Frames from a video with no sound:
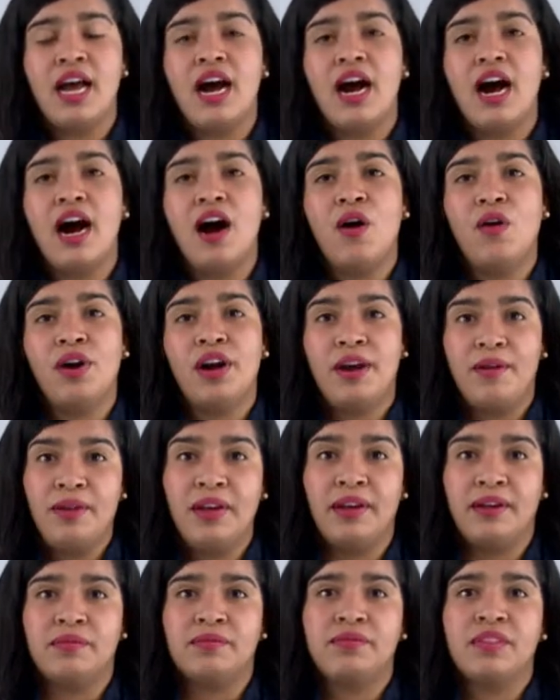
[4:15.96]
Ahora
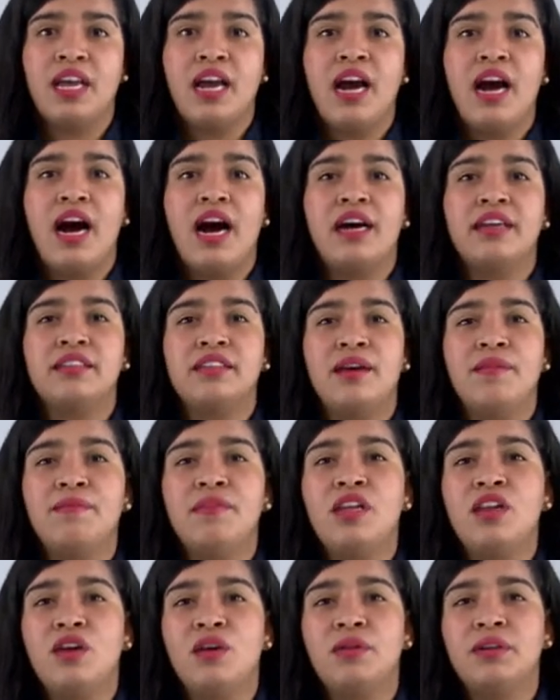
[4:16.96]
bien, hasta
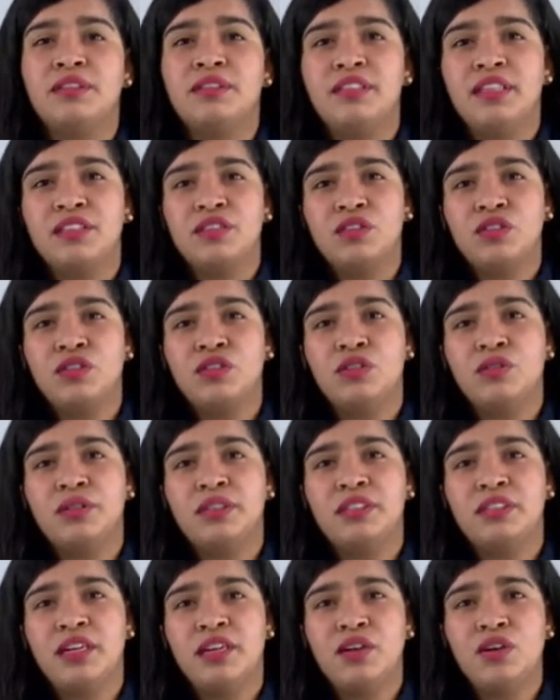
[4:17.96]

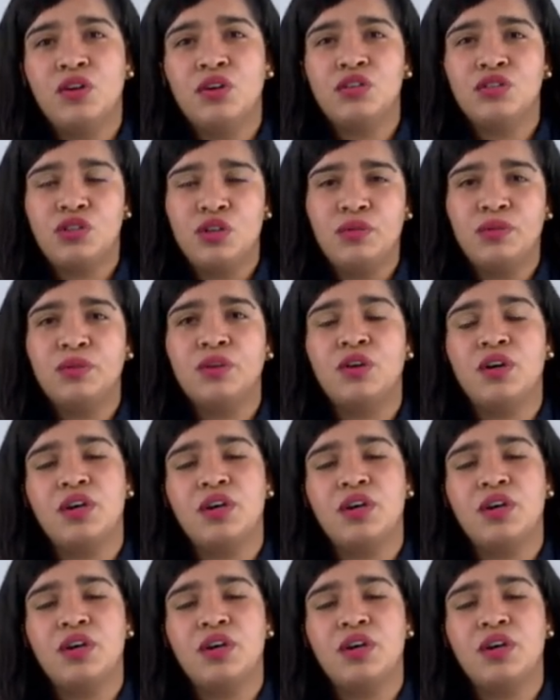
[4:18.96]
1998,